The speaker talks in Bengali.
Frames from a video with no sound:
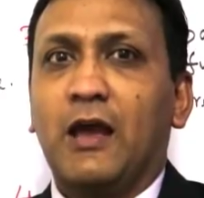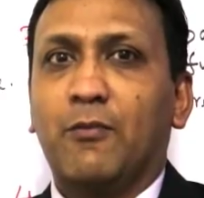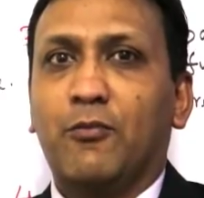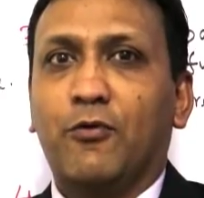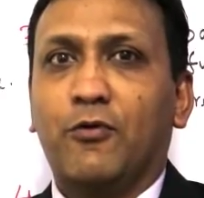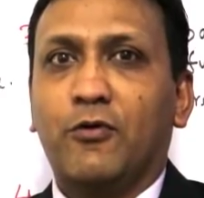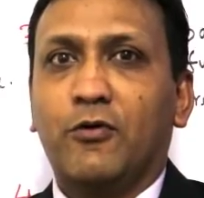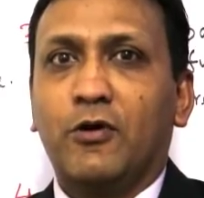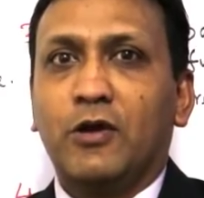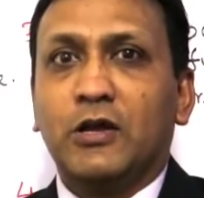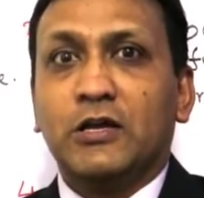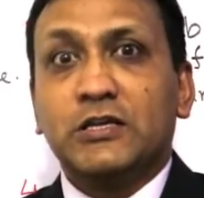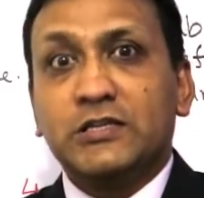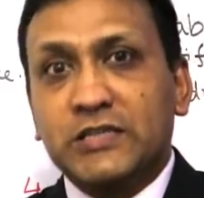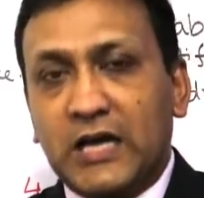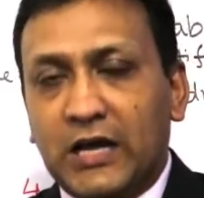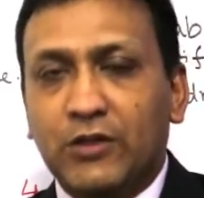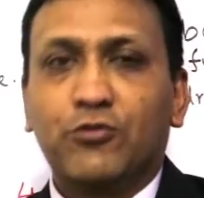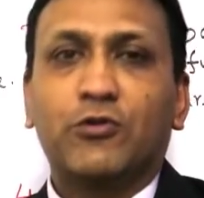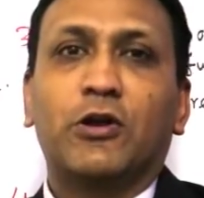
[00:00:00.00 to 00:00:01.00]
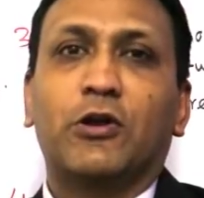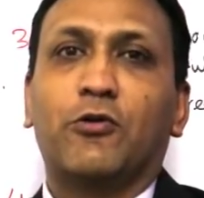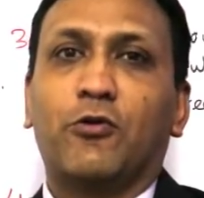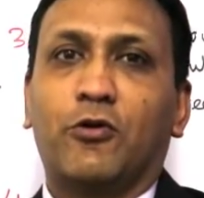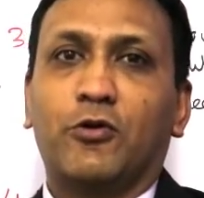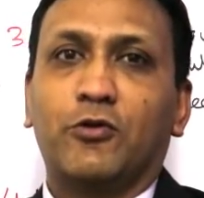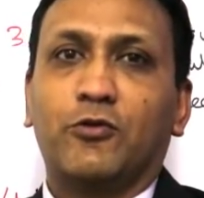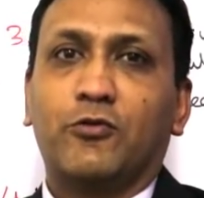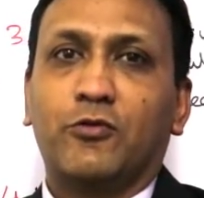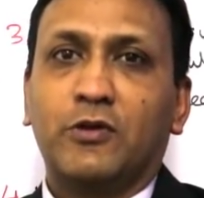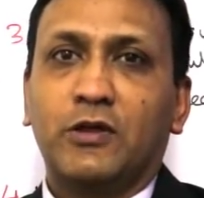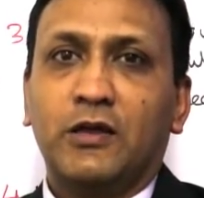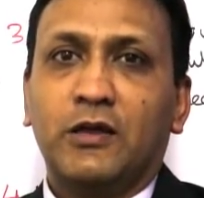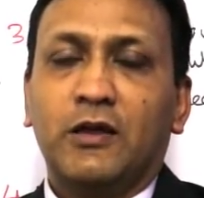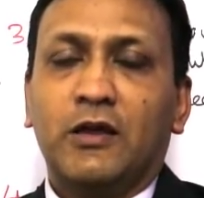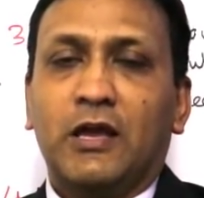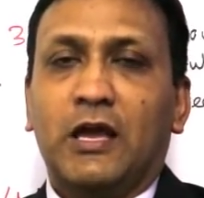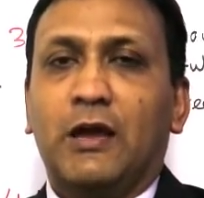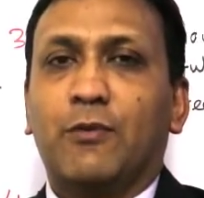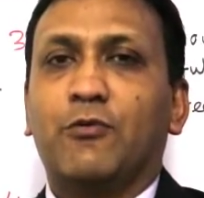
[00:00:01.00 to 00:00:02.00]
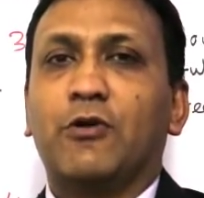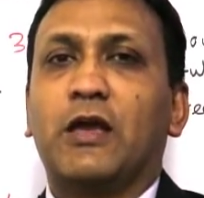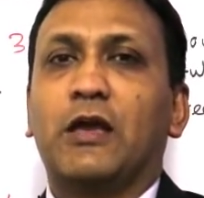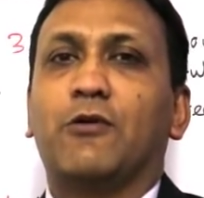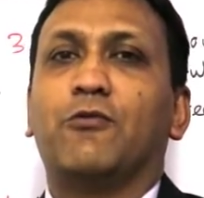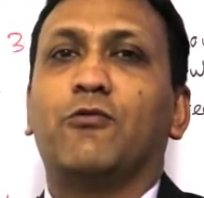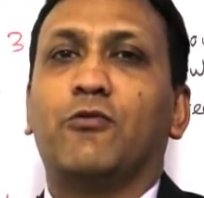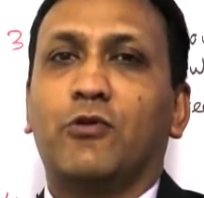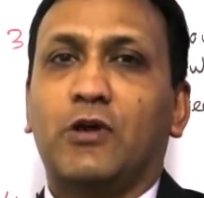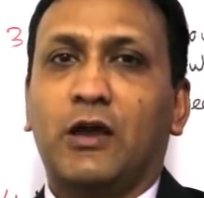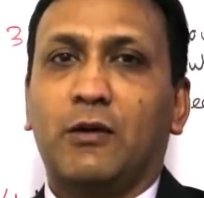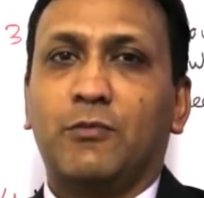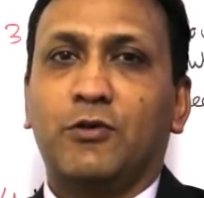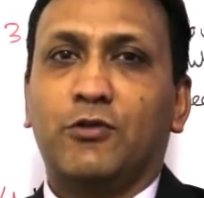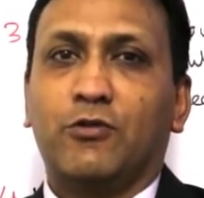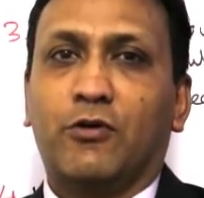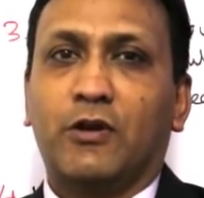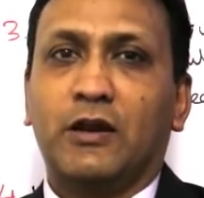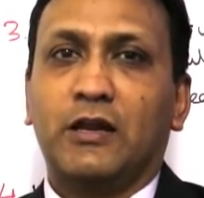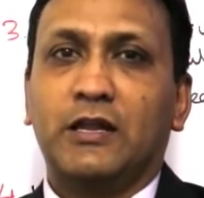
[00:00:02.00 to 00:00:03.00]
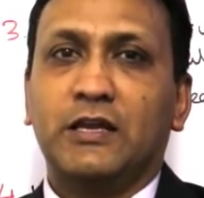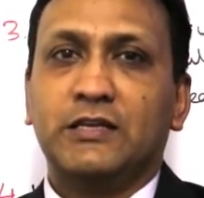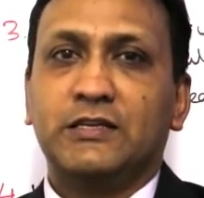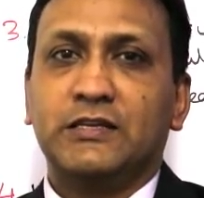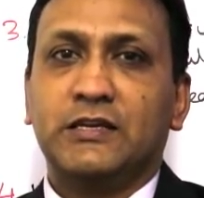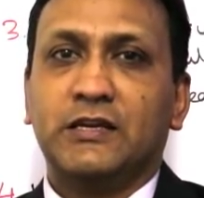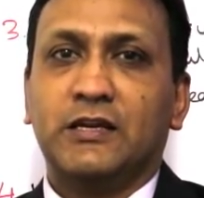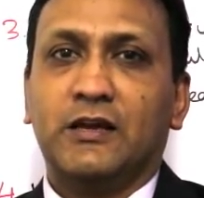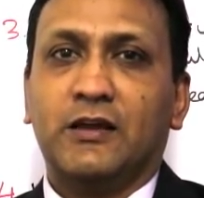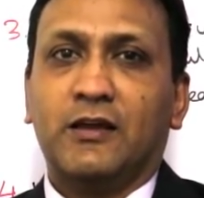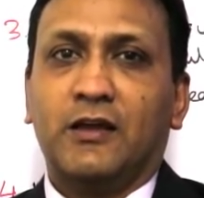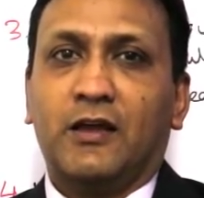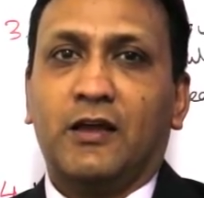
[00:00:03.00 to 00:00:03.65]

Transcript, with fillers: এবং সাদরে গ্রহণ করি এবং এগুলোকে আমি ধরে নিই যে